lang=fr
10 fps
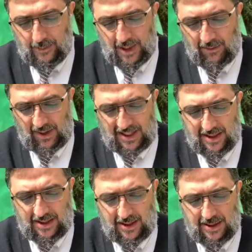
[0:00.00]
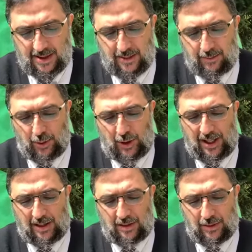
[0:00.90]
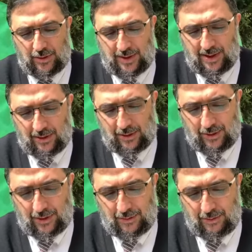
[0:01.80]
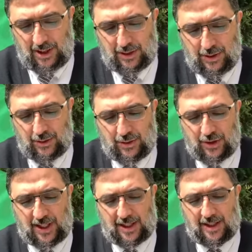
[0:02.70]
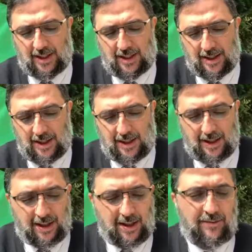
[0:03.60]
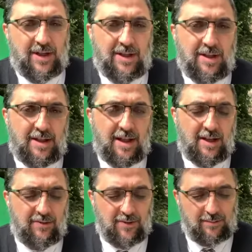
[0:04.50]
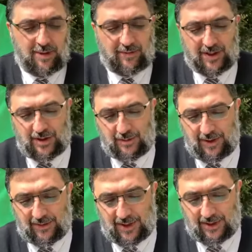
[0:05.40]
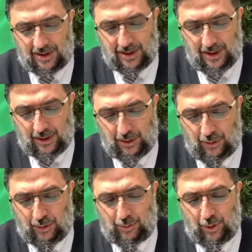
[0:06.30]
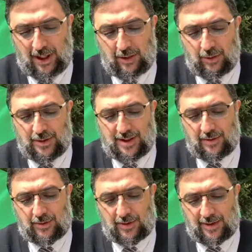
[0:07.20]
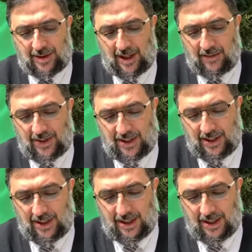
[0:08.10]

Verset 6, Po'al otarot bilshon shaker Hevel Nidaf Mevakshemavet. Donc, Poal Otsarot, travailler à